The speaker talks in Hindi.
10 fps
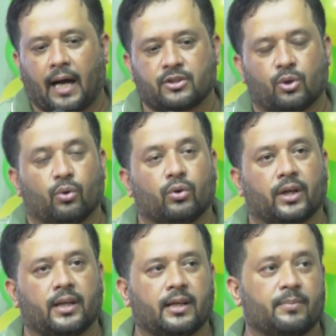आज लोगों
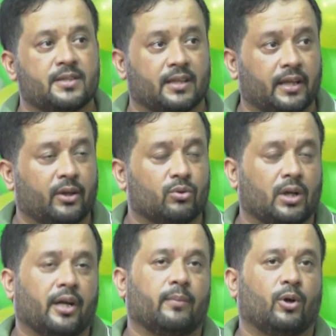के लिए अपनी ज़िंदगी
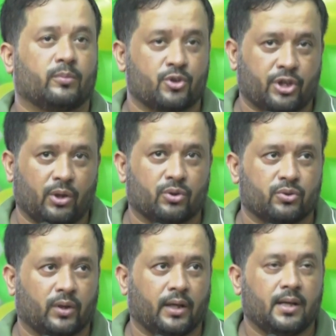गुजारना बहुत मुश्किल हो
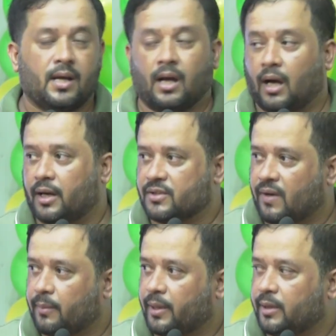चुका है
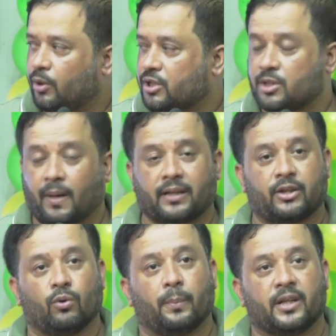रिजवान भाई ने बहुत अच्छी बात
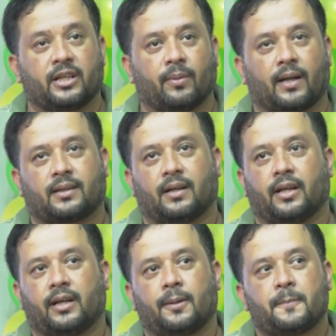की उम्मीद की बात
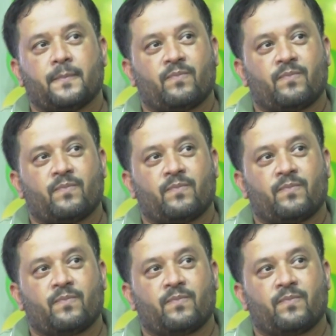करनी है